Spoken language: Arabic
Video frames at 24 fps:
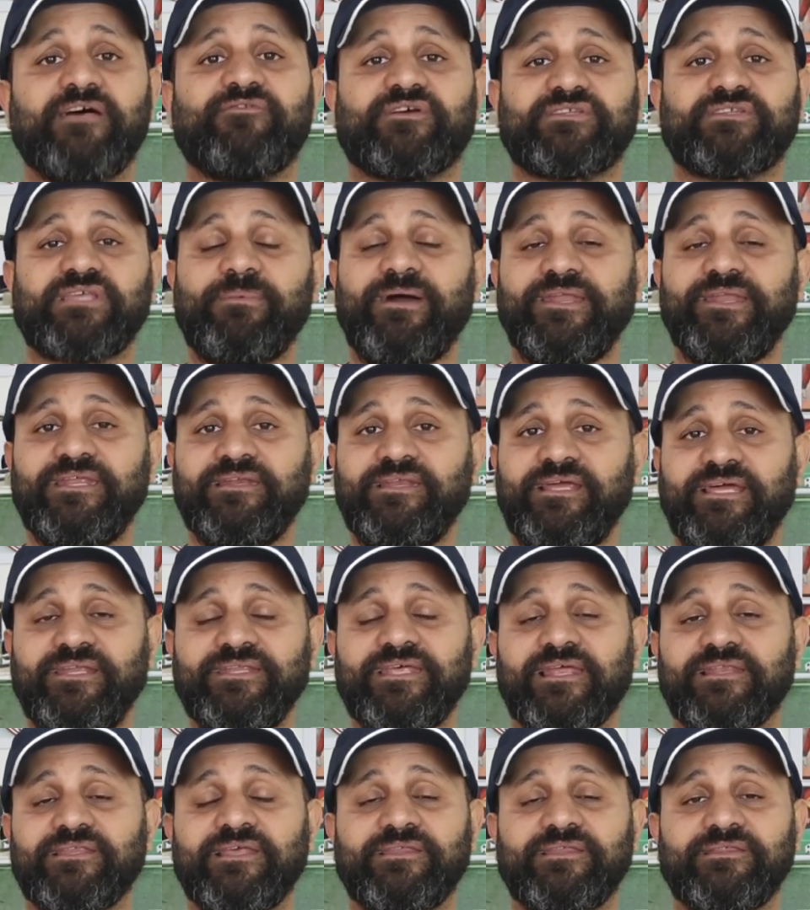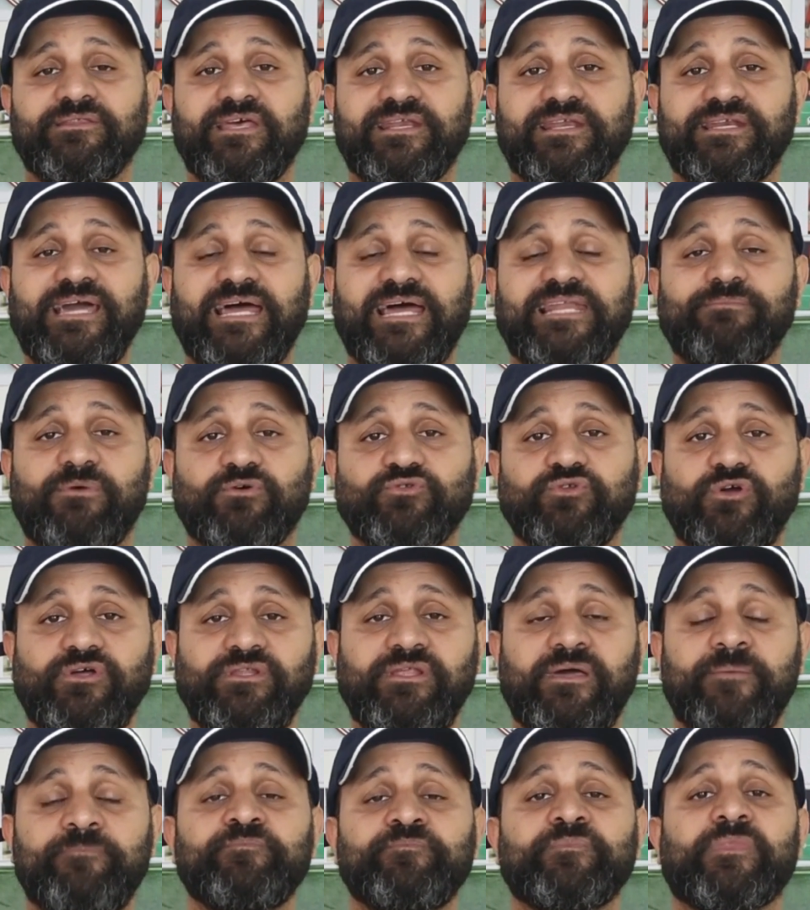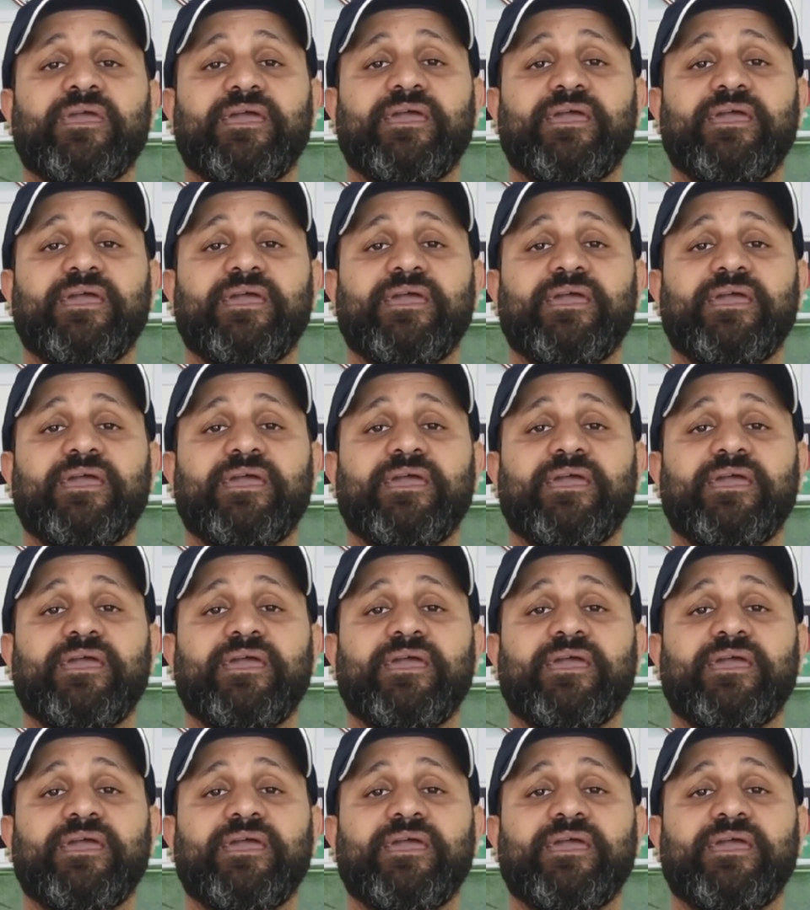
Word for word: فطبعا ان احنا نرجع لموضوعنا